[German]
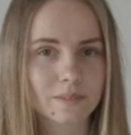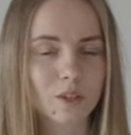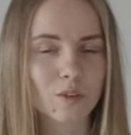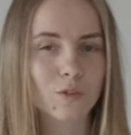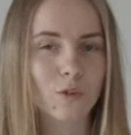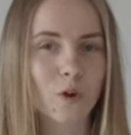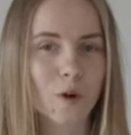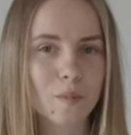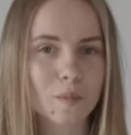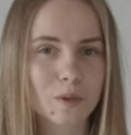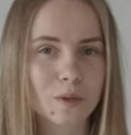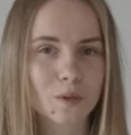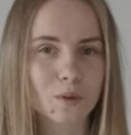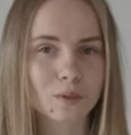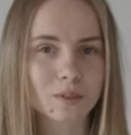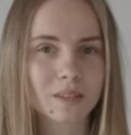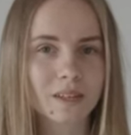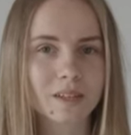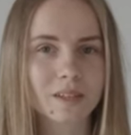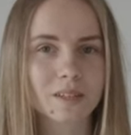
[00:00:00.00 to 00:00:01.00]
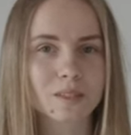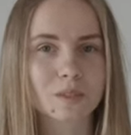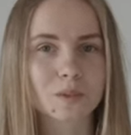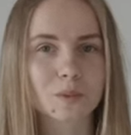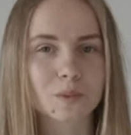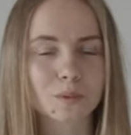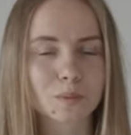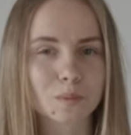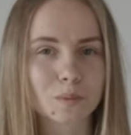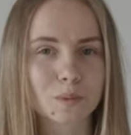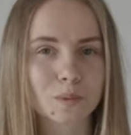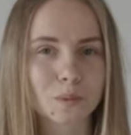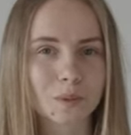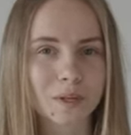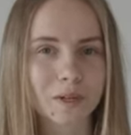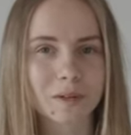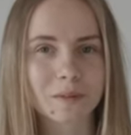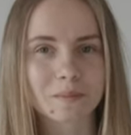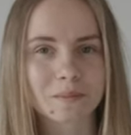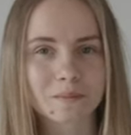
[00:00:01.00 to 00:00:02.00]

Ich freue mich auch sehr, dass Sie uns besucht haben.